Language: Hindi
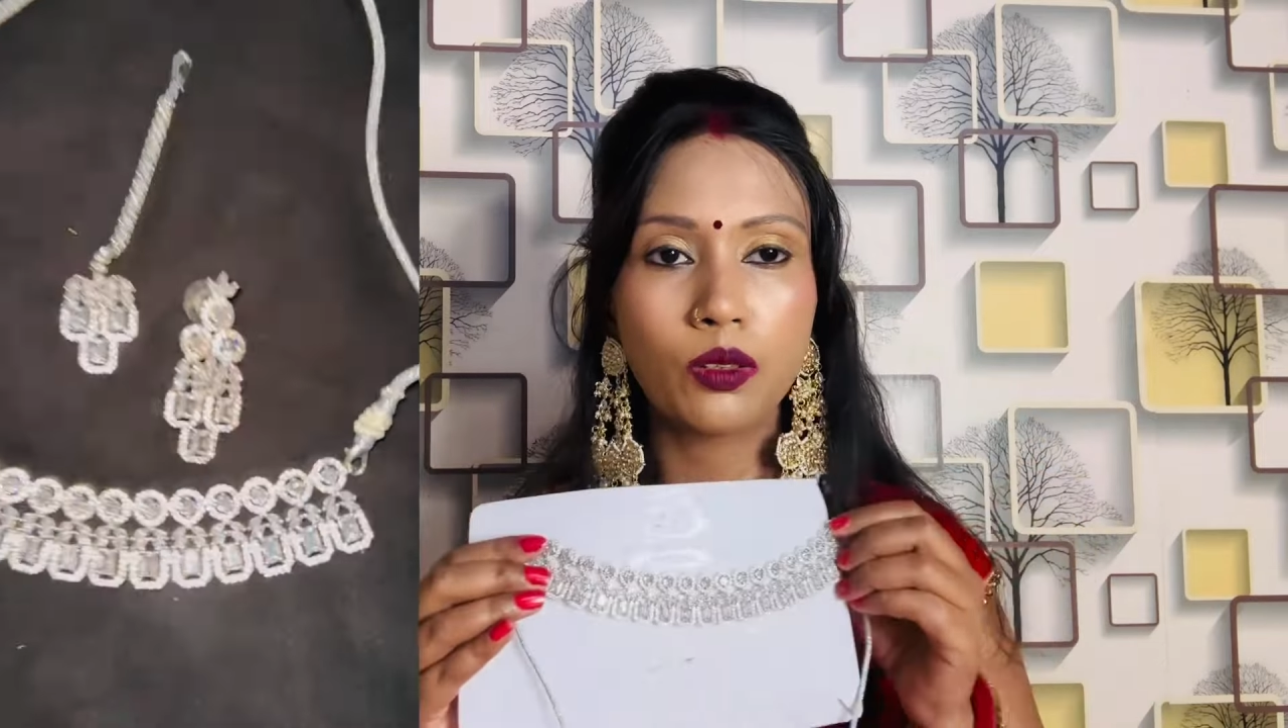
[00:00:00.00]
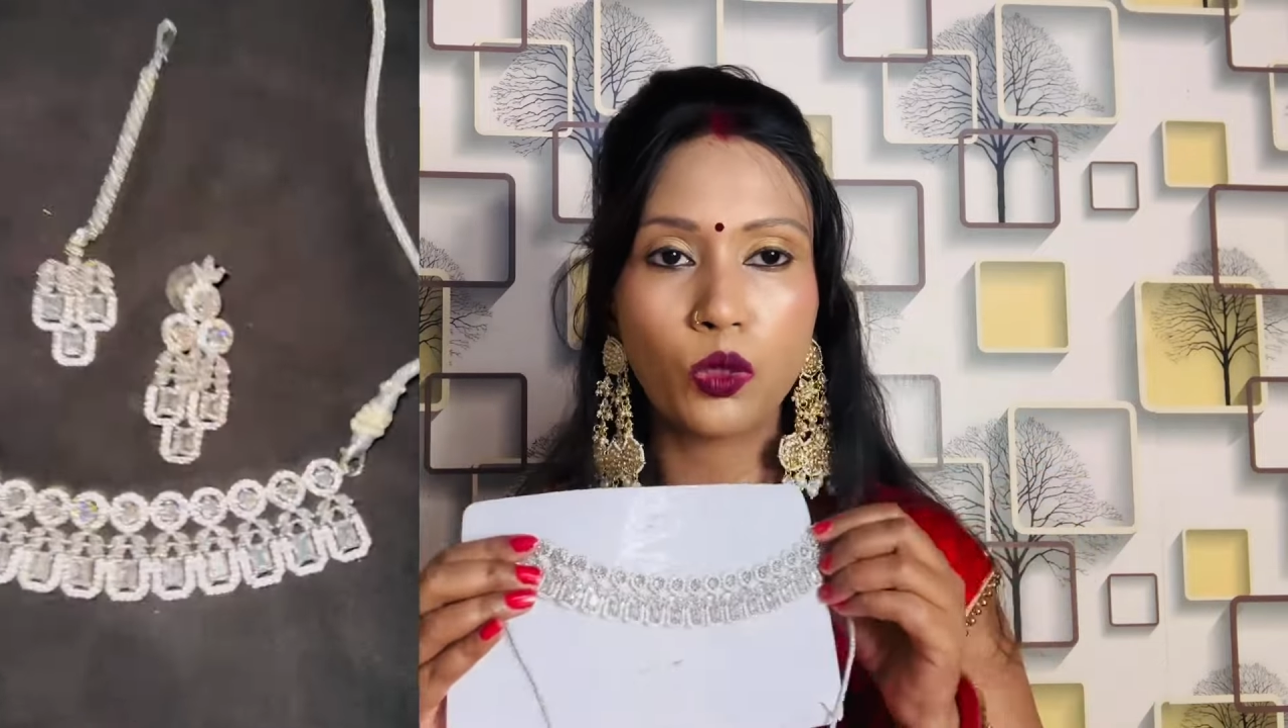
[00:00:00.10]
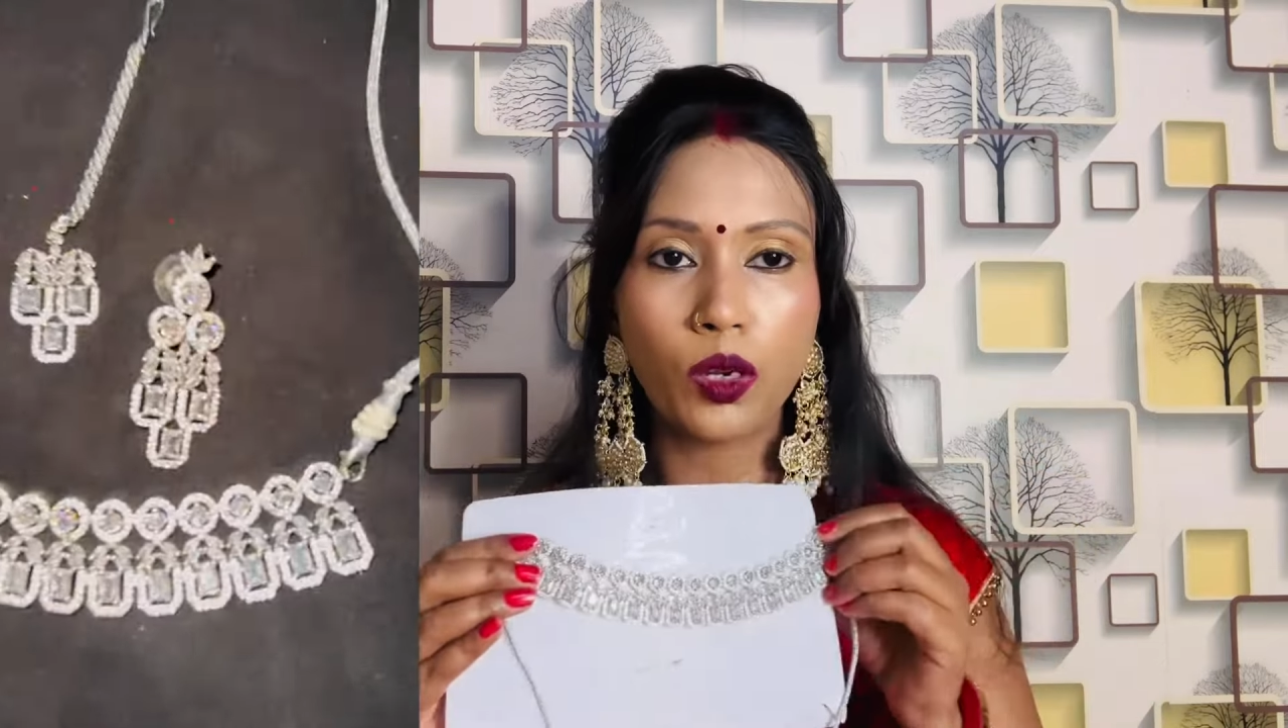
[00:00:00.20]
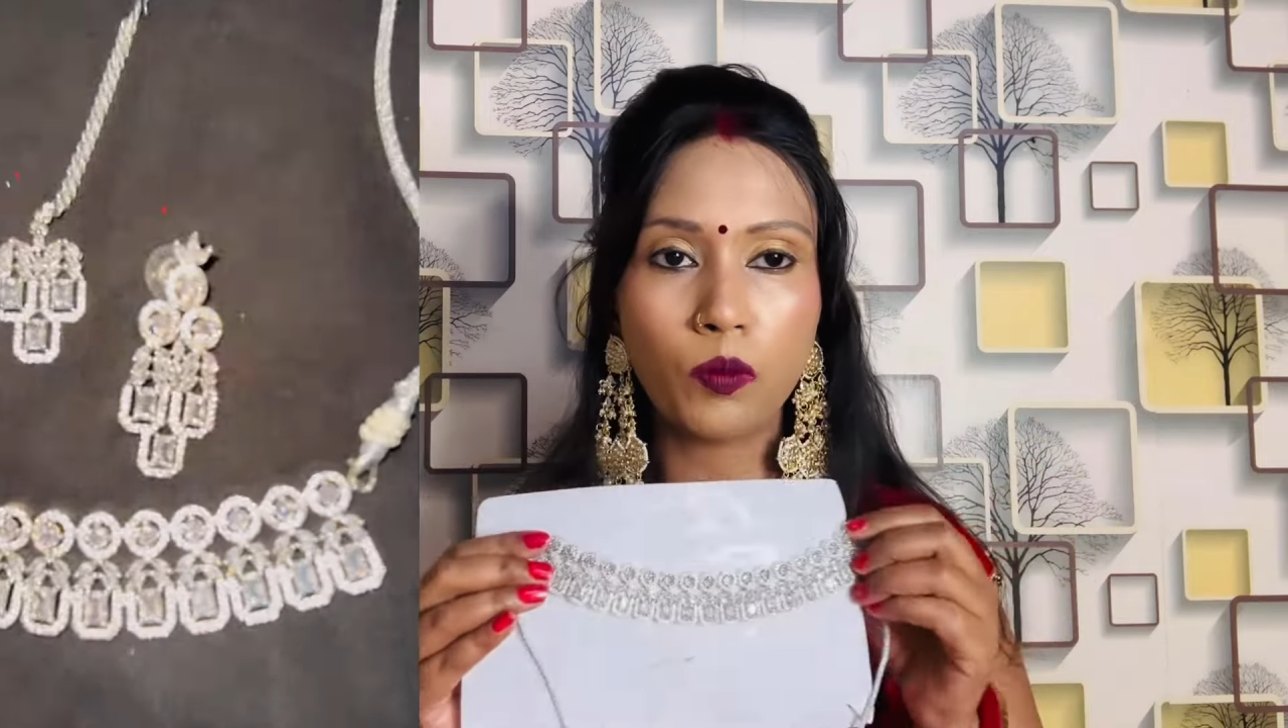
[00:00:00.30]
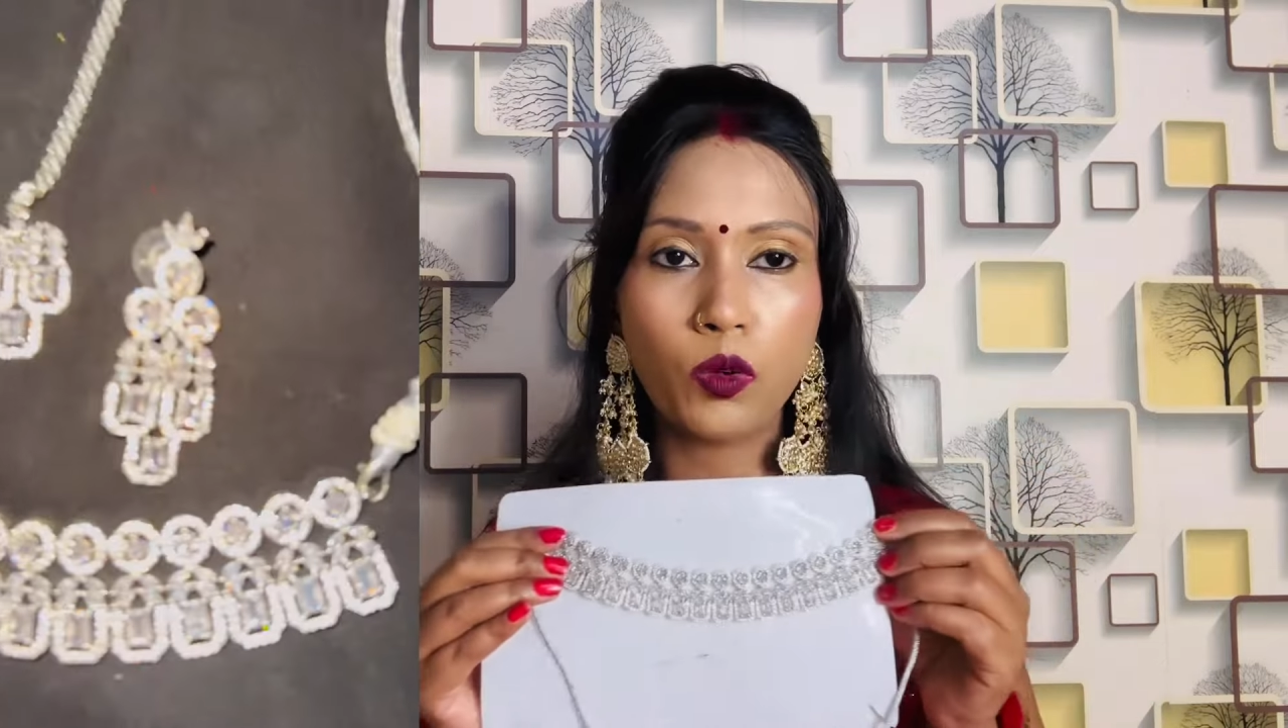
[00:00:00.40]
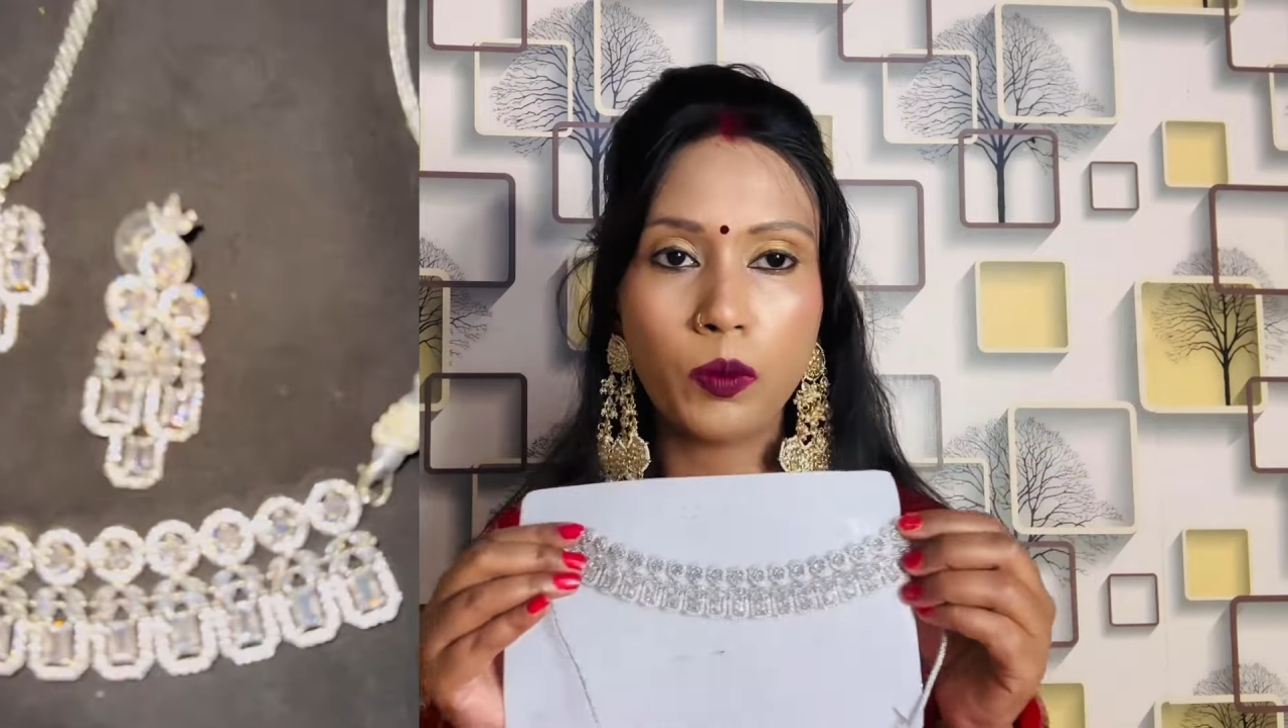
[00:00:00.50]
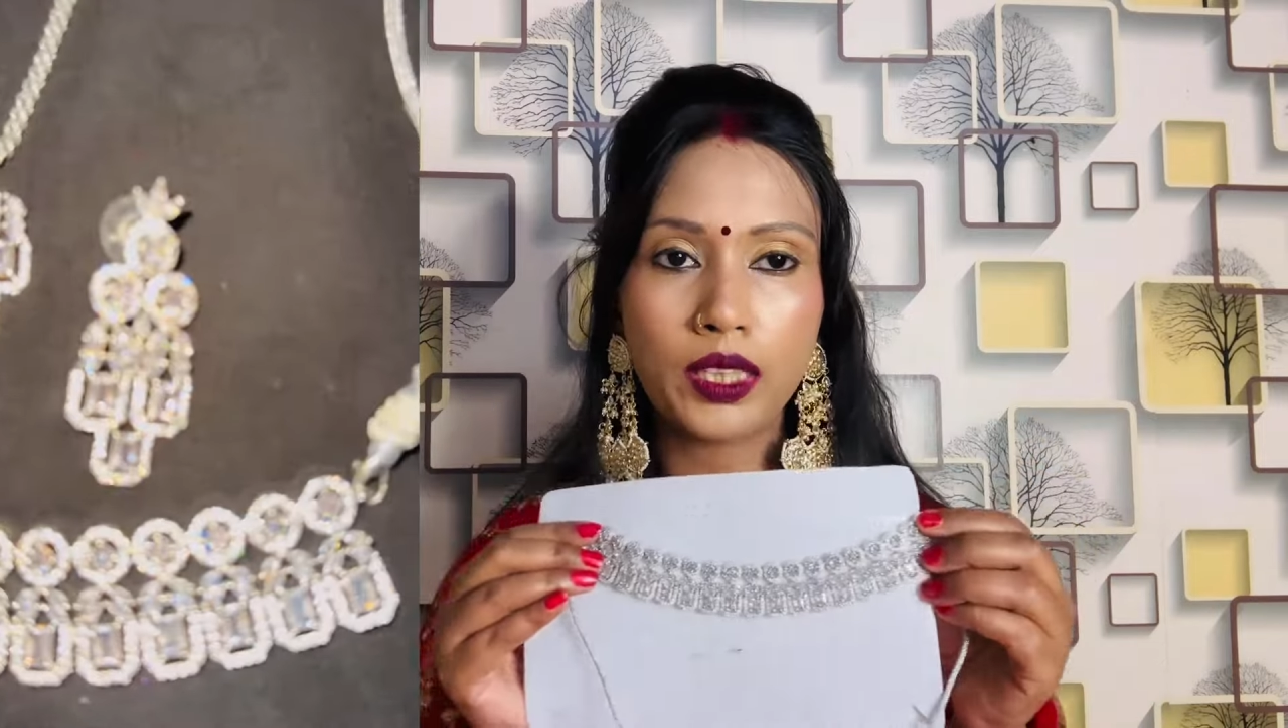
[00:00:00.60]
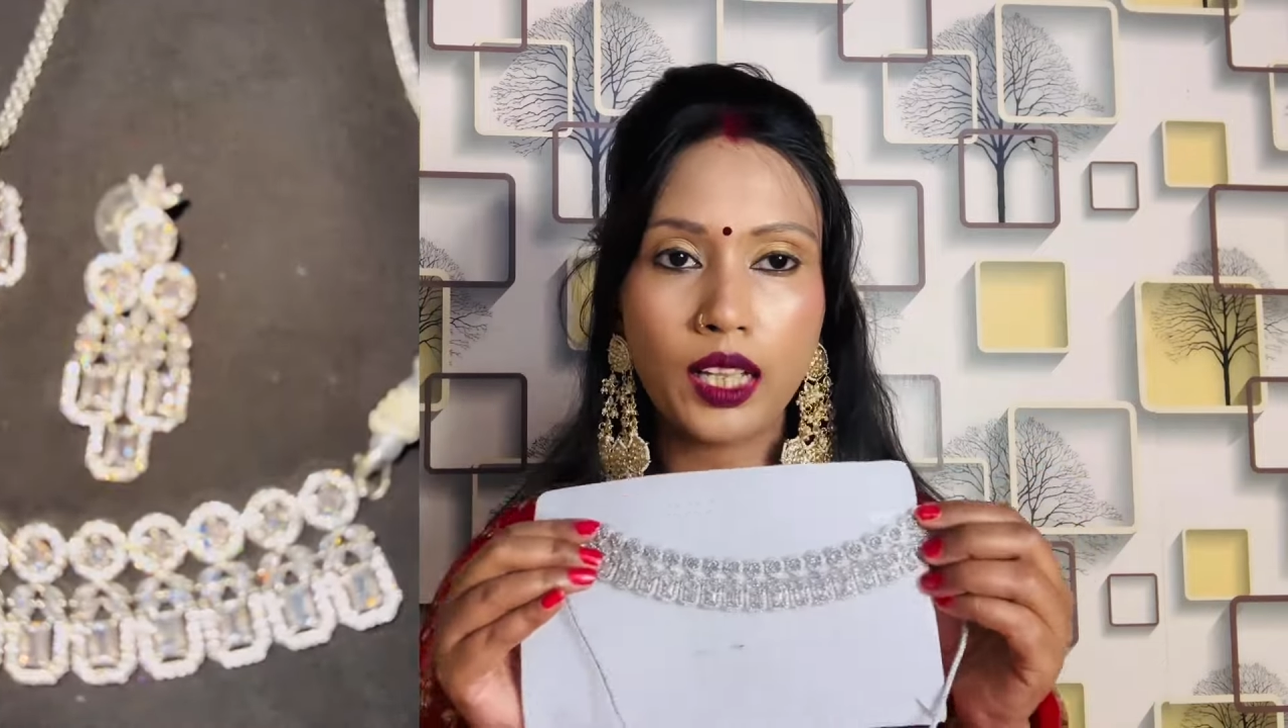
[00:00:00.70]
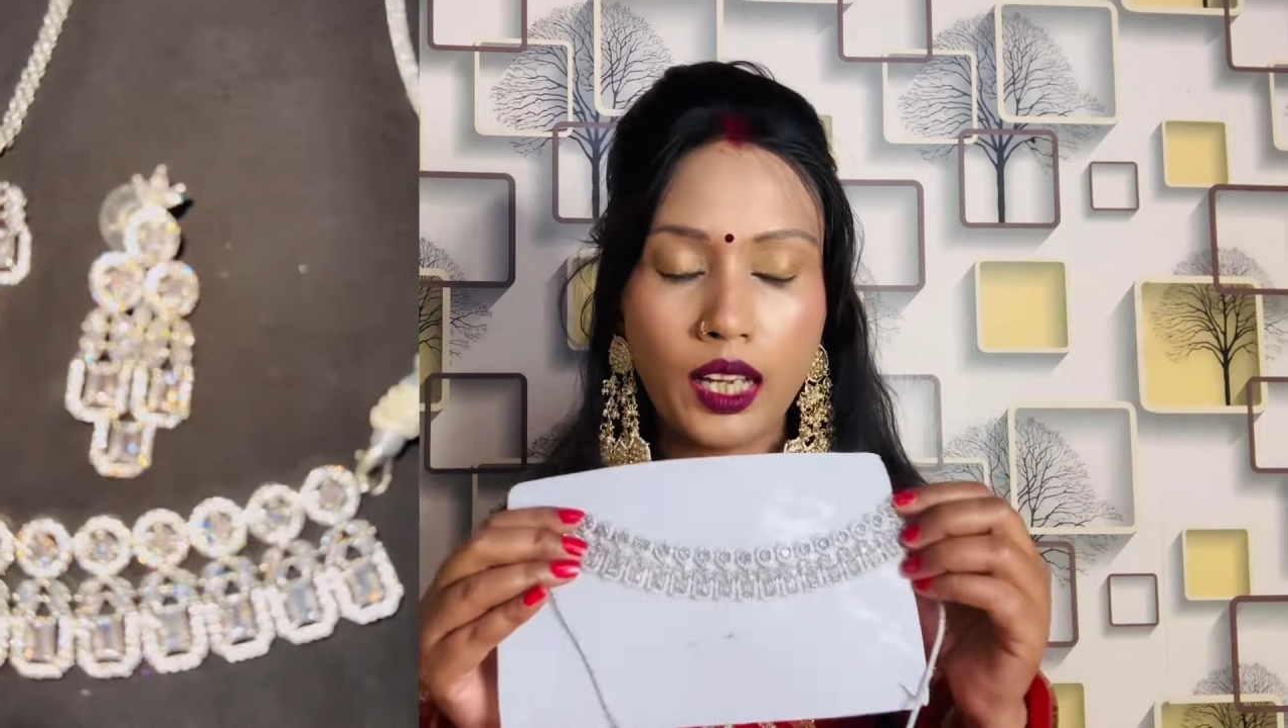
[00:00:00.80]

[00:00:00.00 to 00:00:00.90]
तो आपको पता